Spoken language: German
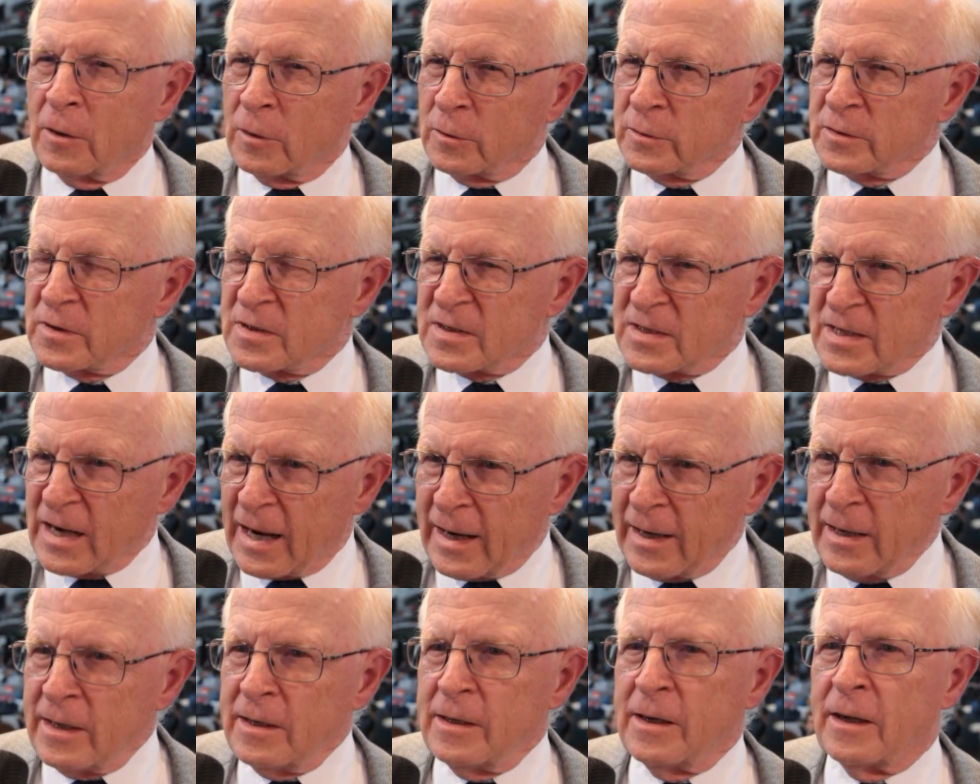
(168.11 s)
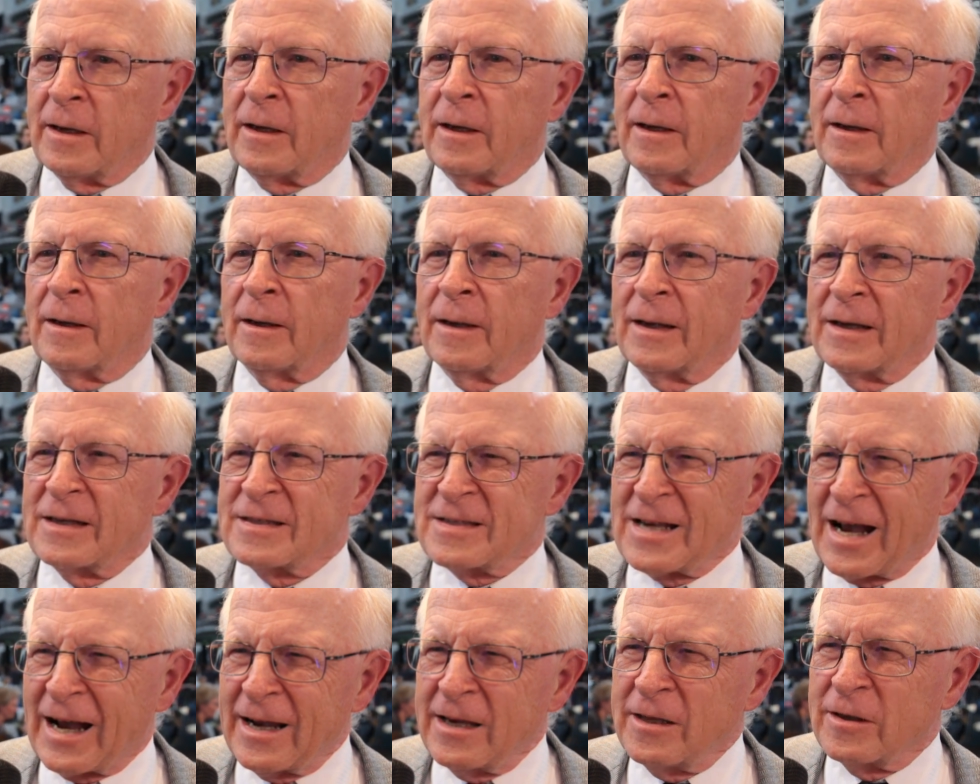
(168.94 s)
Und seine
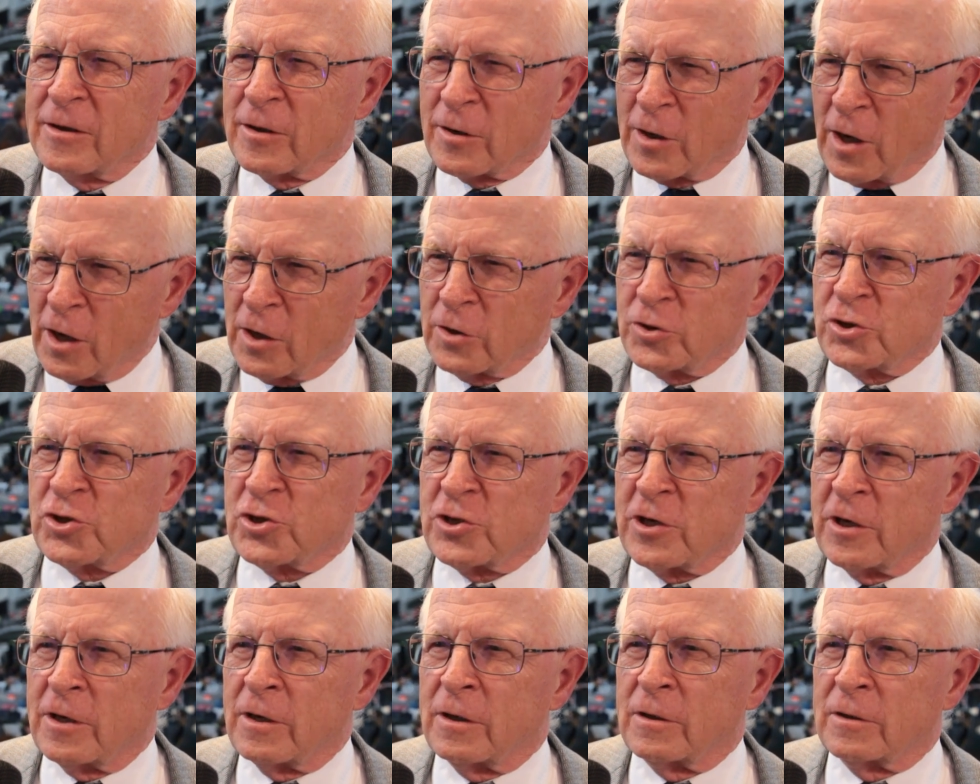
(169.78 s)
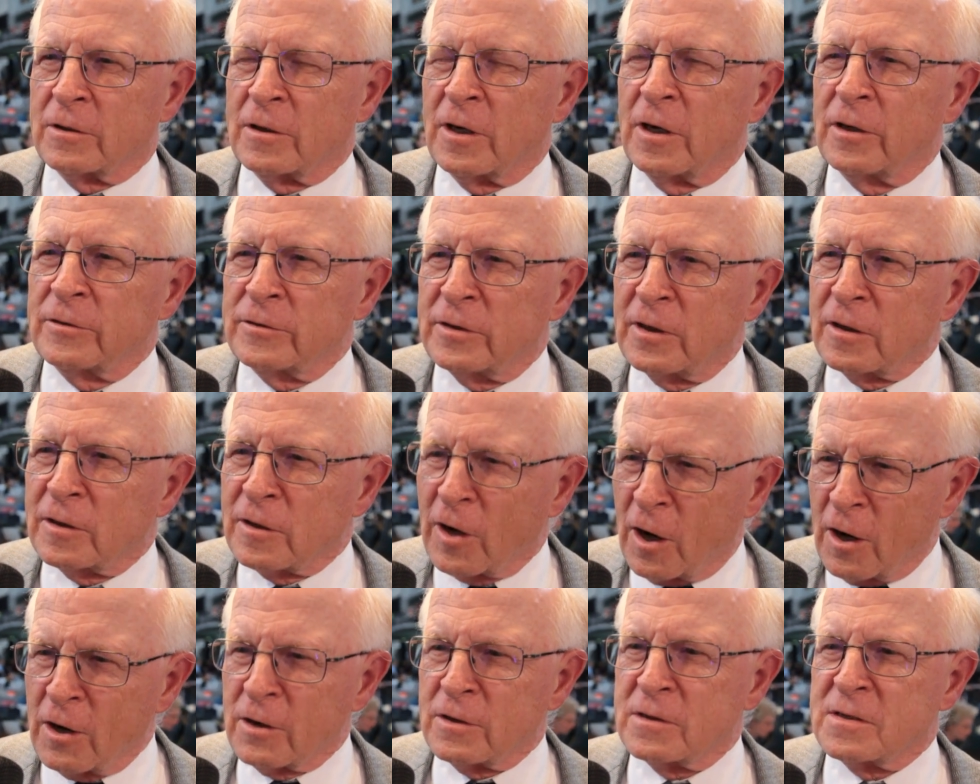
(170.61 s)
sein Ratschlag an die
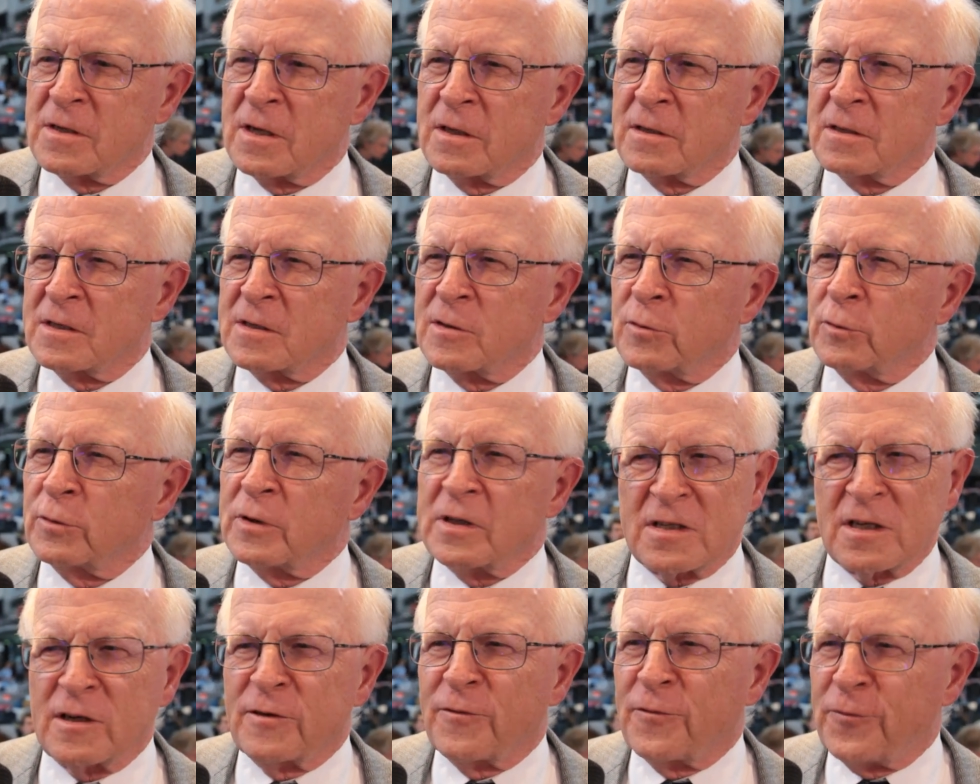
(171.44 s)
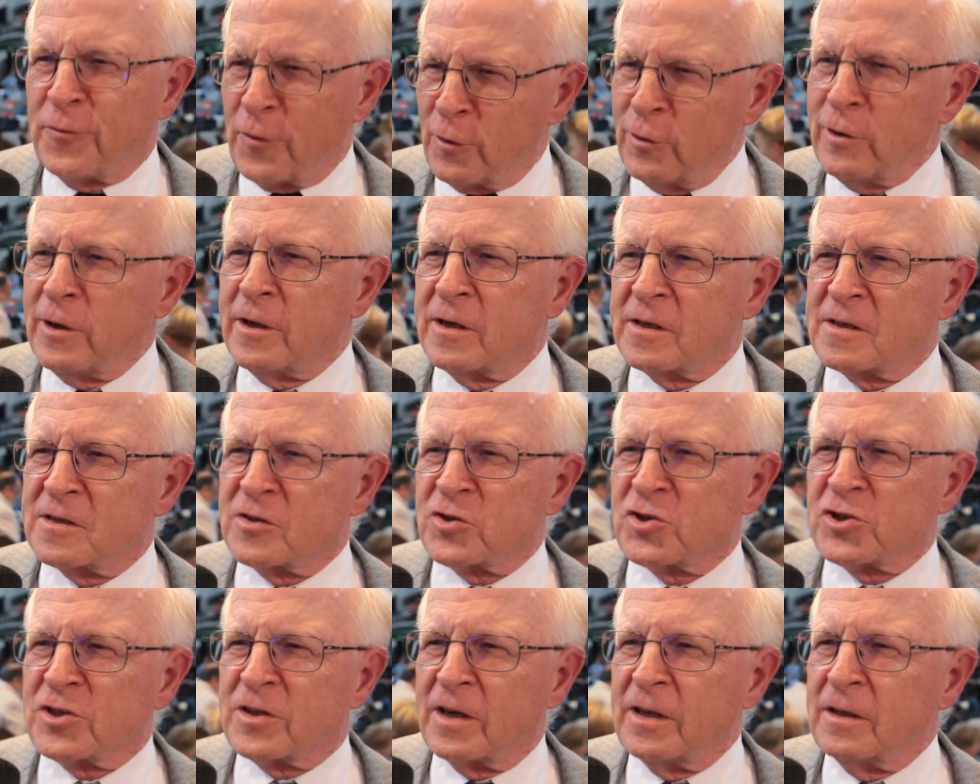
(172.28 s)
Tagsatzung, die sich völlig
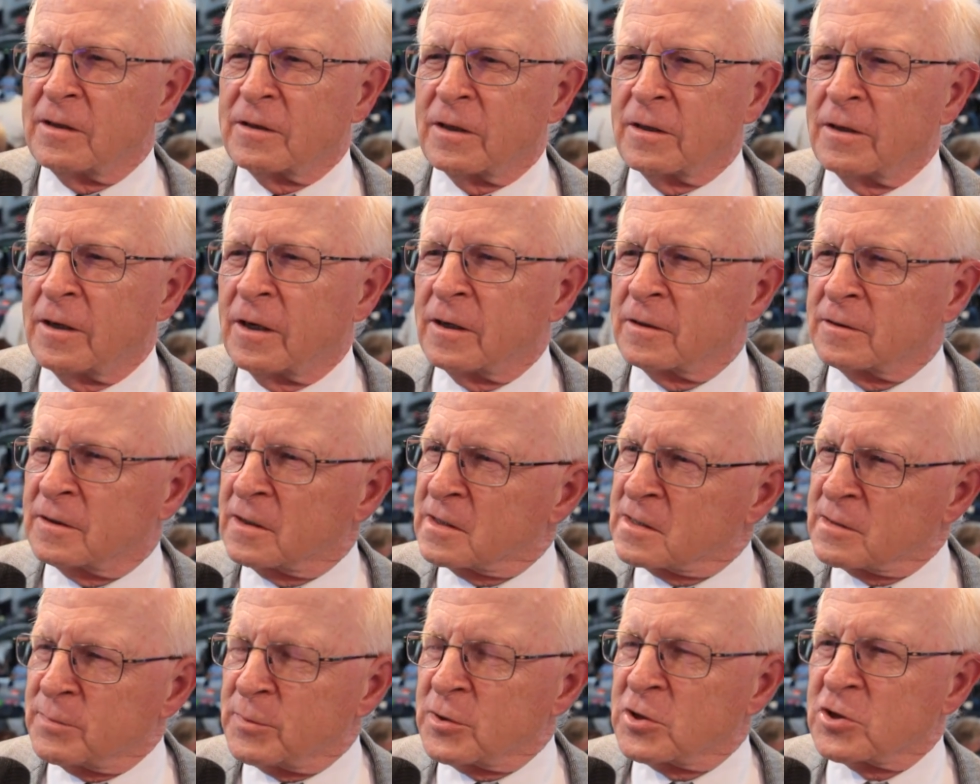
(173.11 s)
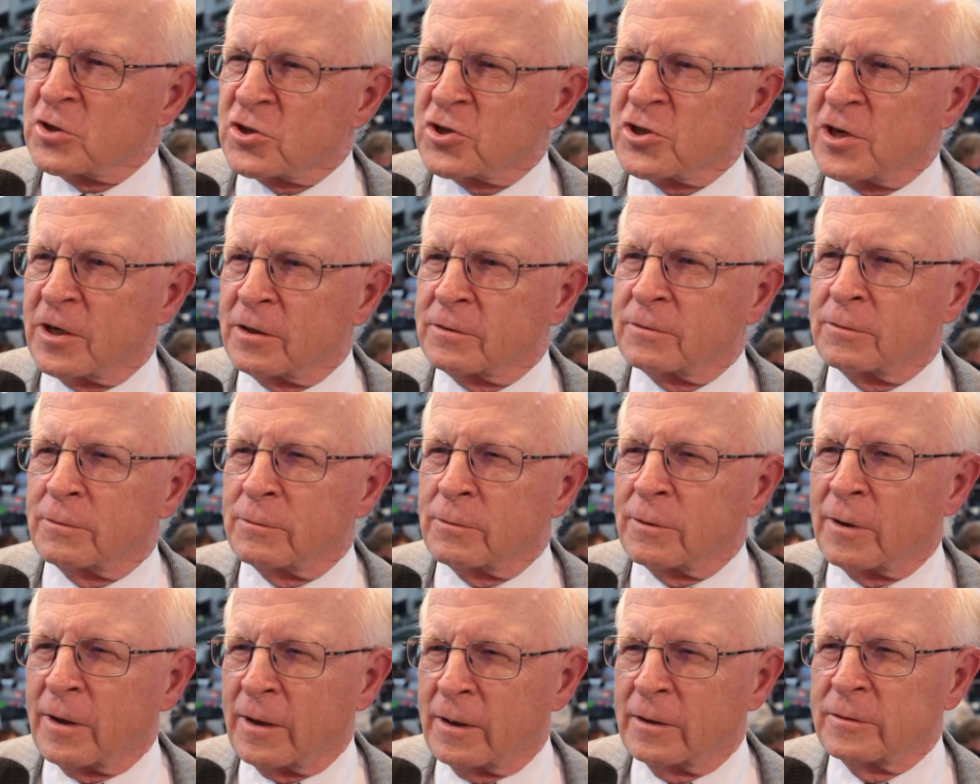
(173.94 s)
zerstritten hatte zwischen Stadt
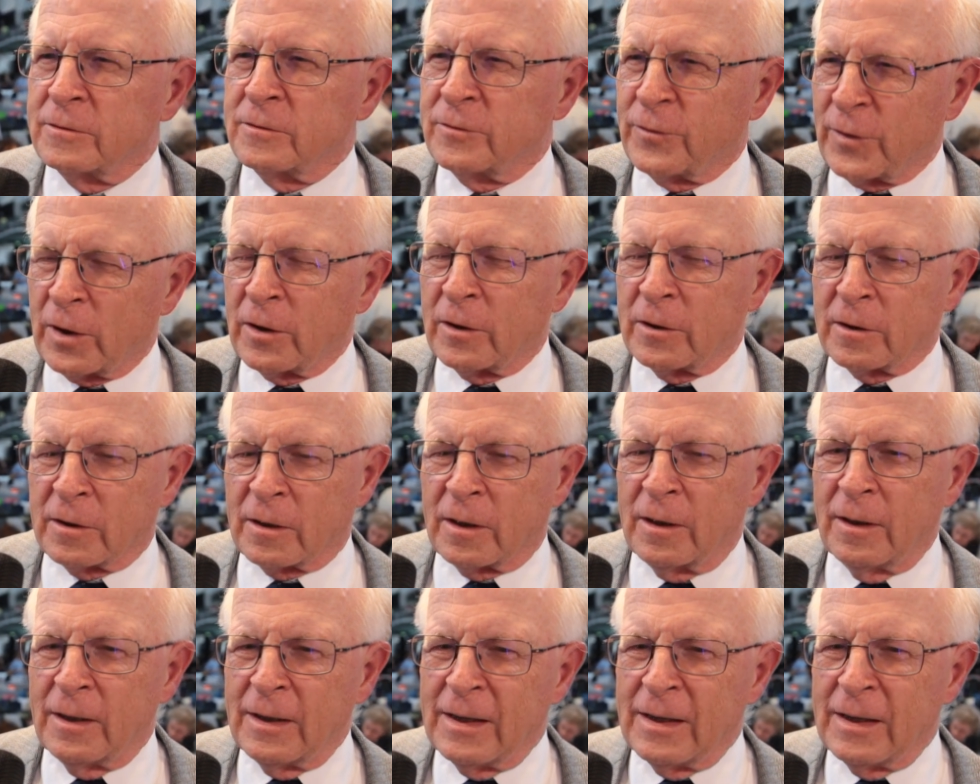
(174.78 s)
und Land, war,